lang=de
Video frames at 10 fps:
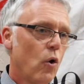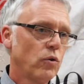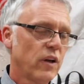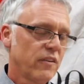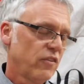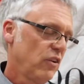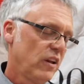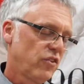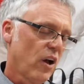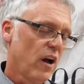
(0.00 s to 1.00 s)
Und da hat sich in
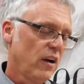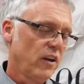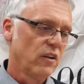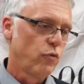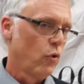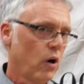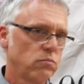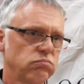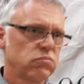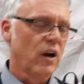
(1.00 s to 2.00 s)
Italien vor
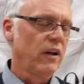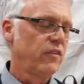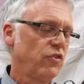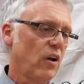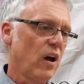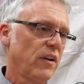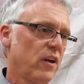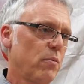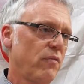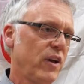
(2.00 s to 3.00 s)
30 Jahren
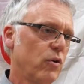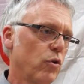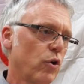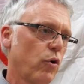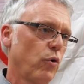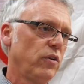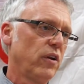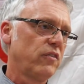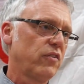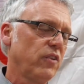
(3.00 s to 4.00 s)
eine Bewegung
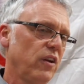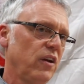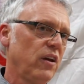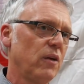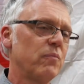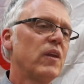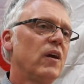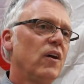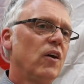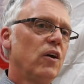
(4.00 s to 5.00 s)
gegründet, die
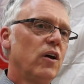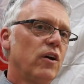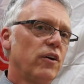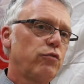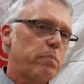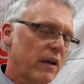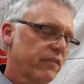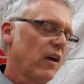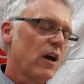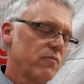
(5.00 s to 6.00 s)
äh,
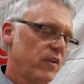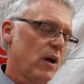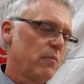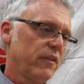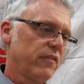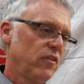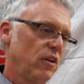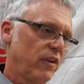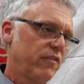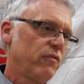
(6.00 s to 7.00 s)
Spaß haben will am Essen,
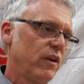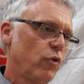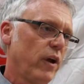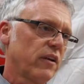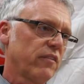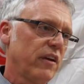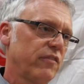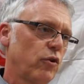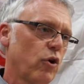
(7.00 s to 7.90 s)
die wissen will, woher das Essen